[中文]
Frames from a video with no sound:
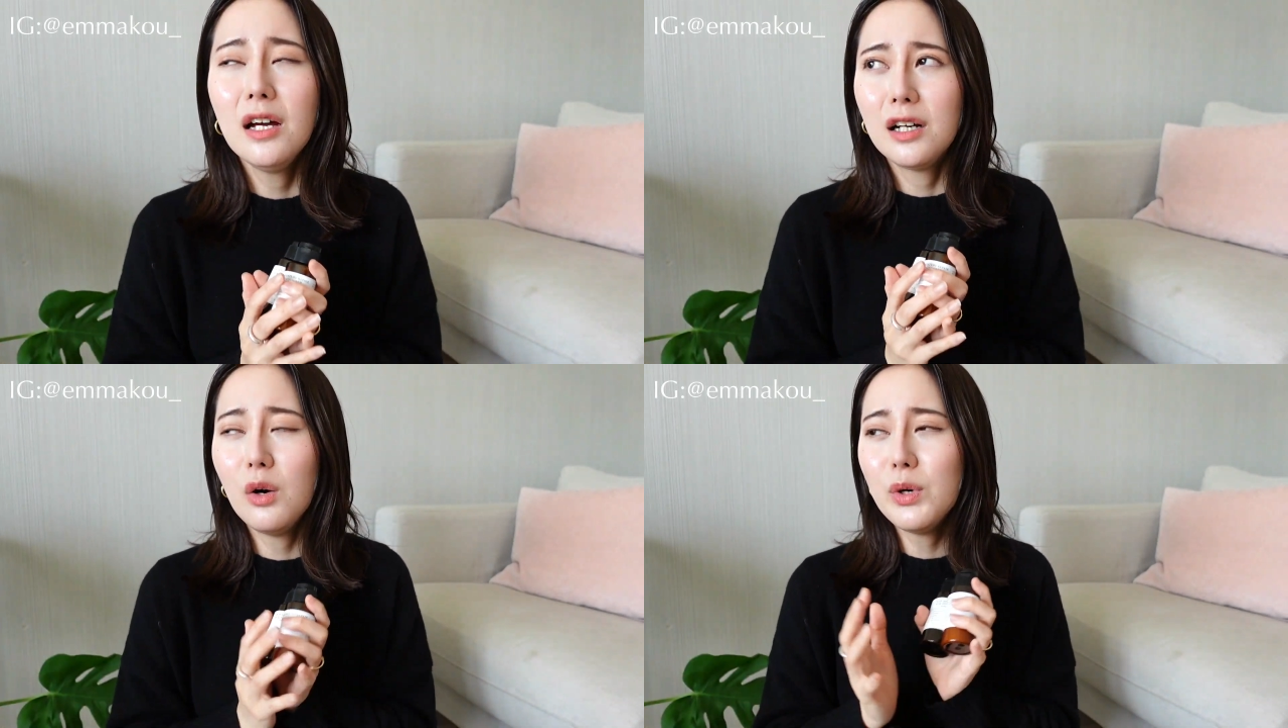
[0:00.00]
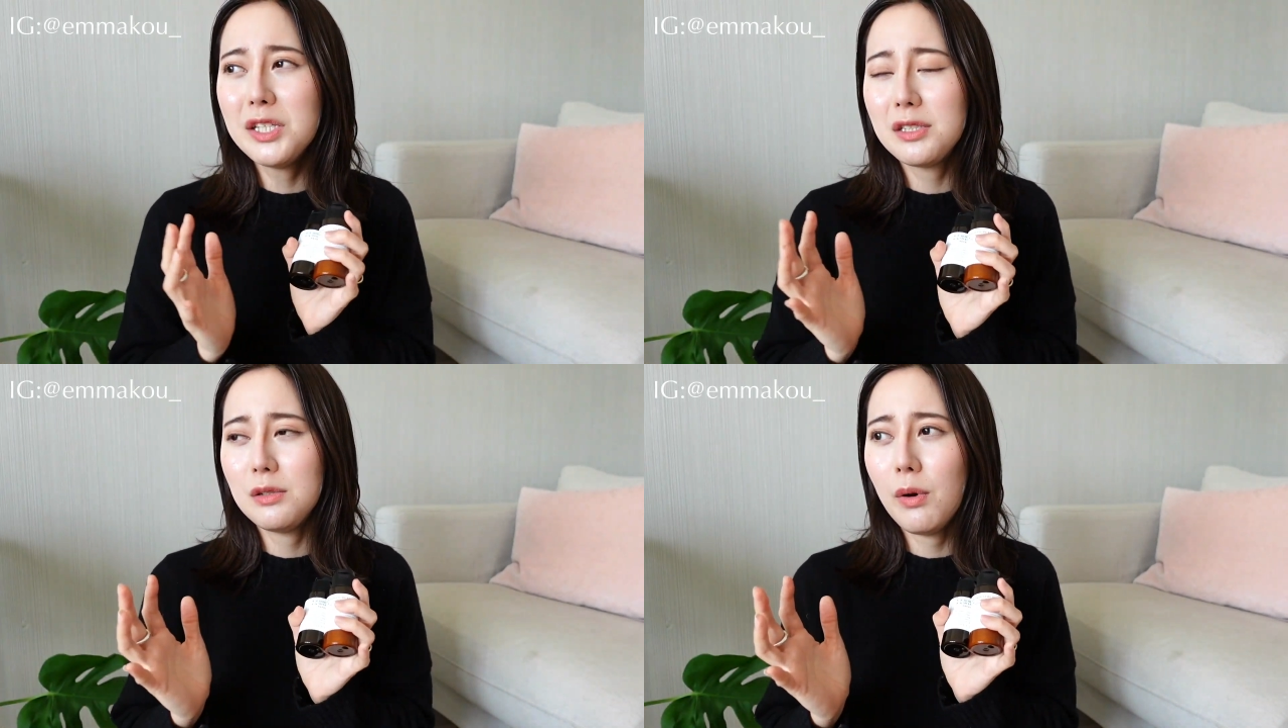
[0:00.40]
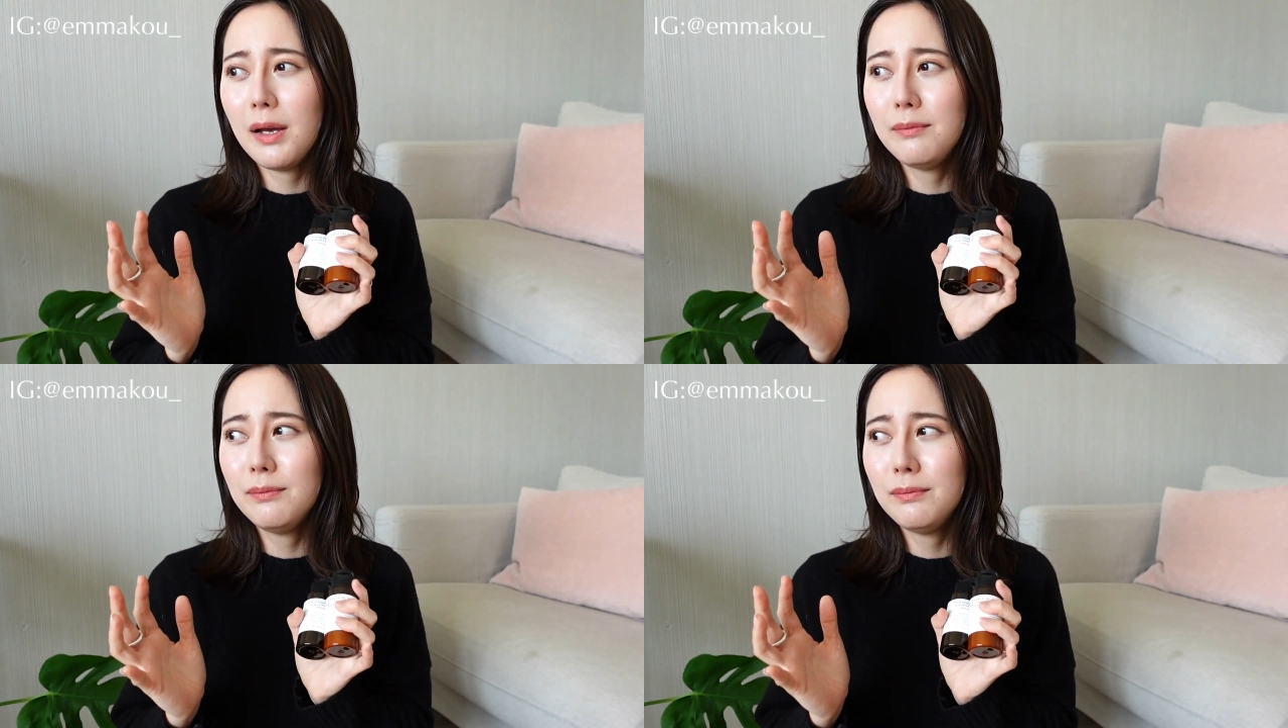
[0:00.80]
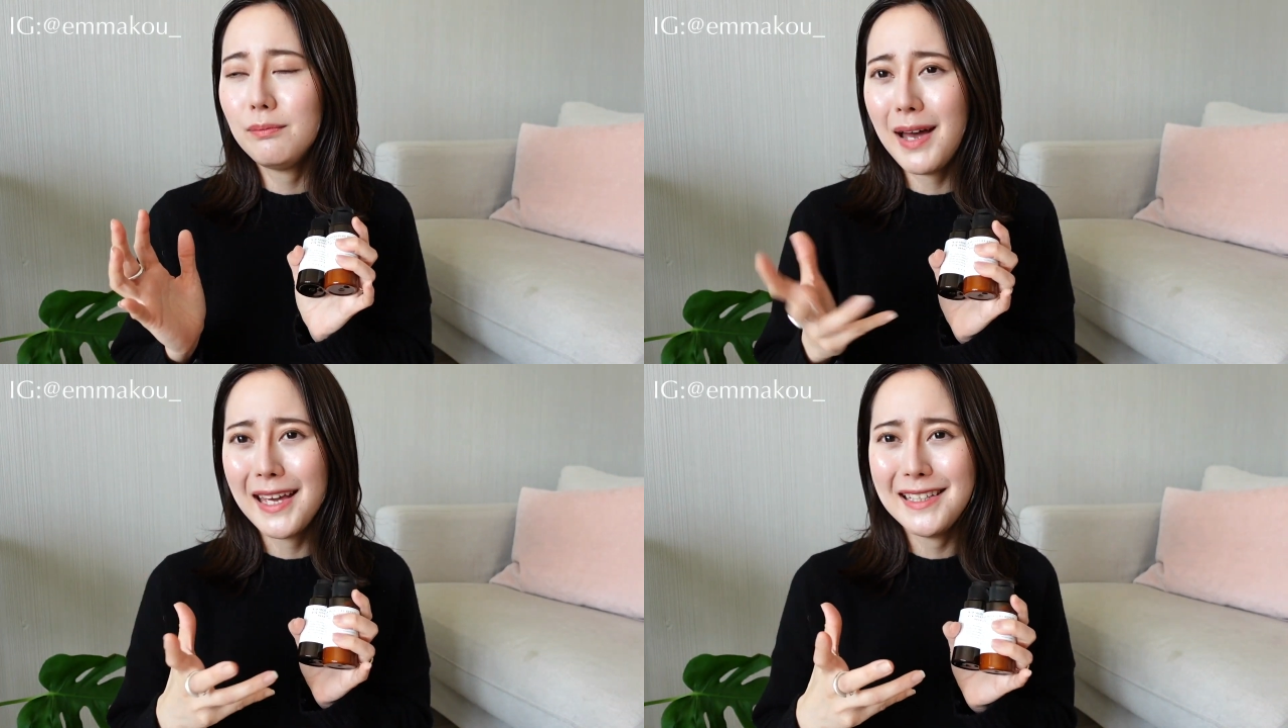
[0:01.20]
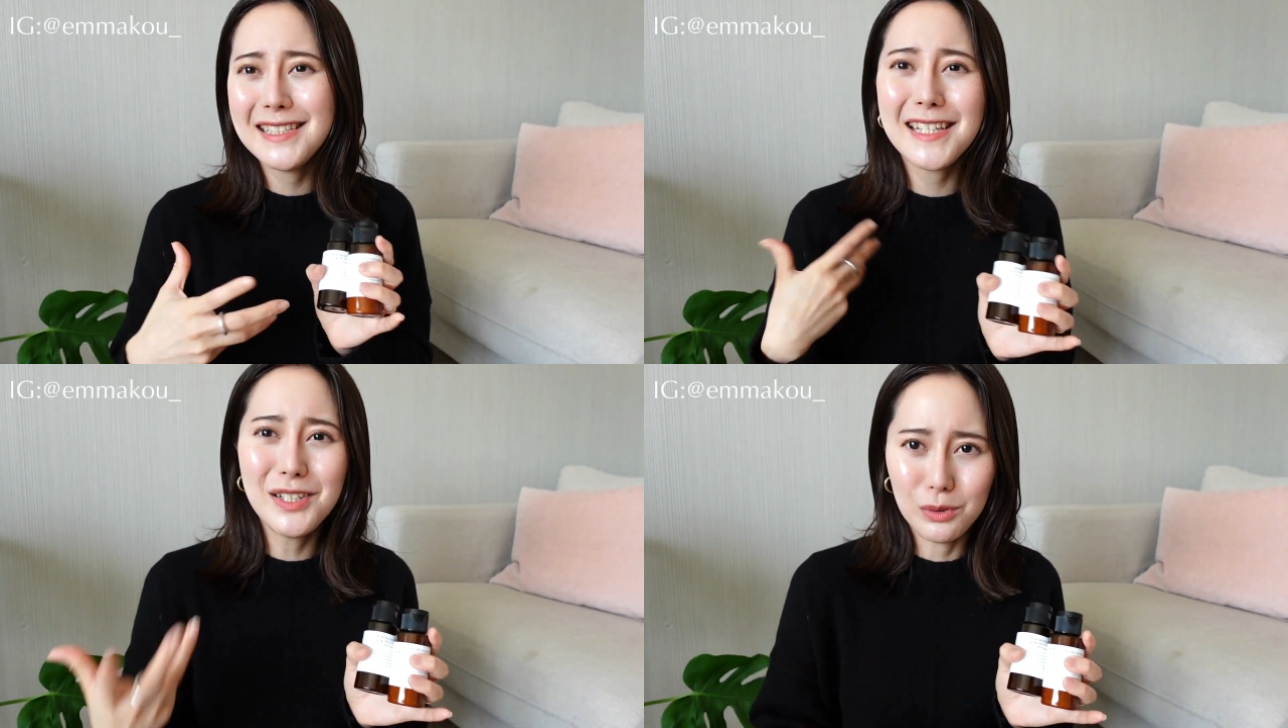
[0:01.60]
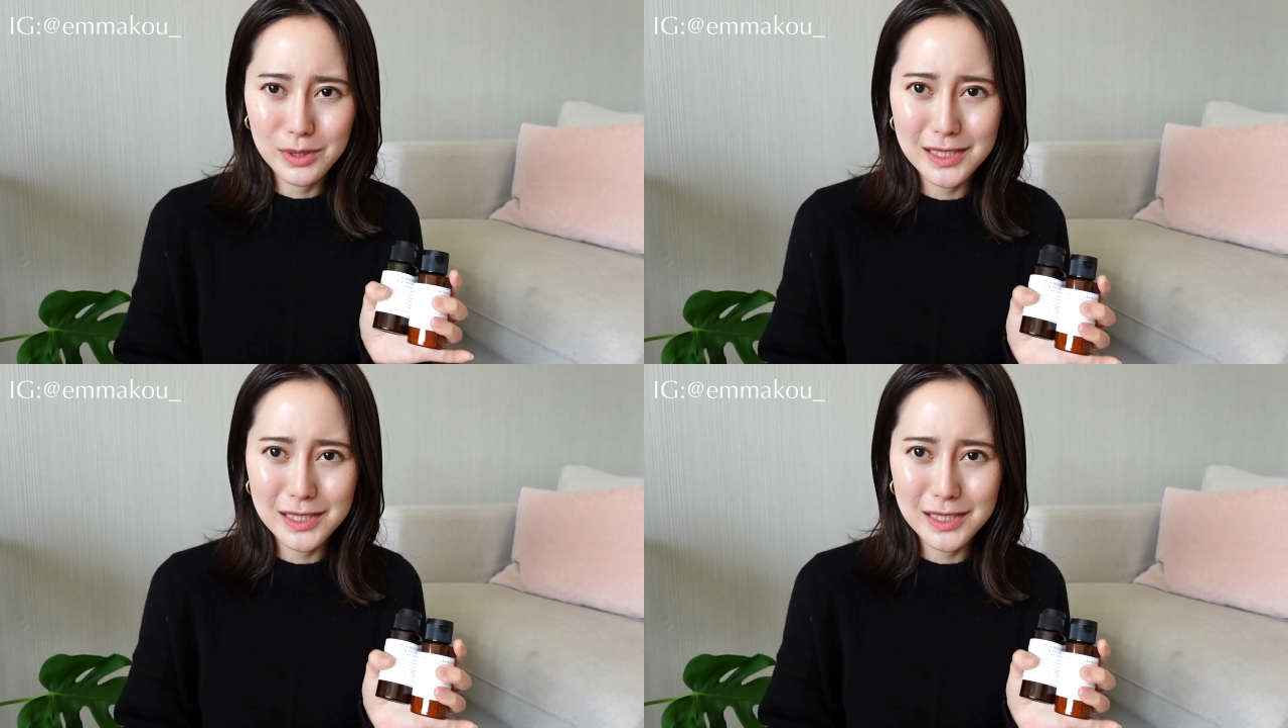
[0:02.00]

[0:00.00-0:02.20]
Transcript: 然后我也喜欢买一些有